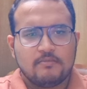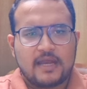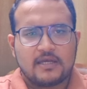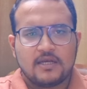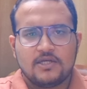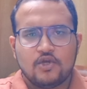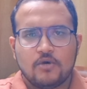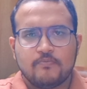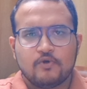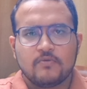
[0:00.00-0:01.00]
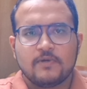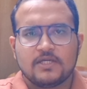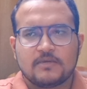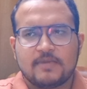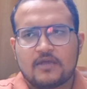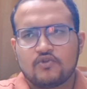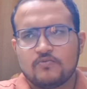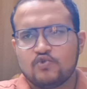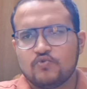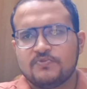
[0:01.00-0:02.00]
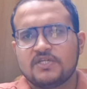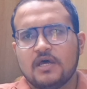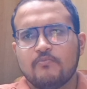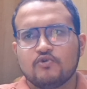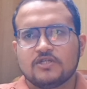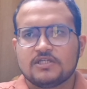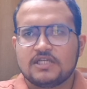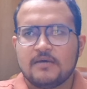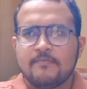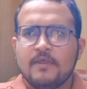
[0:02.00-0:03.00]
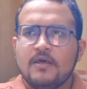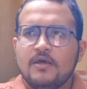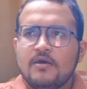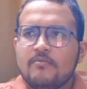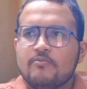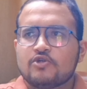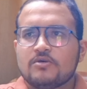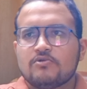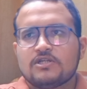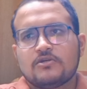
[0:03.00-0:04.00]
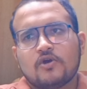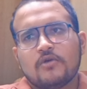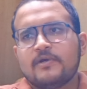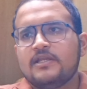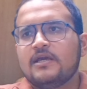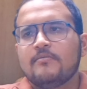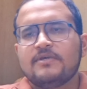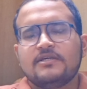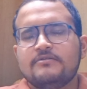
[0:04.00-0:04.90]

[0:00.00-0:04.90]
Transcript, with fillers: একটা নীরব পরিবেশ আমি একদম চুপচাপ বসেছিলাম বসে বসে নর্মালি আমি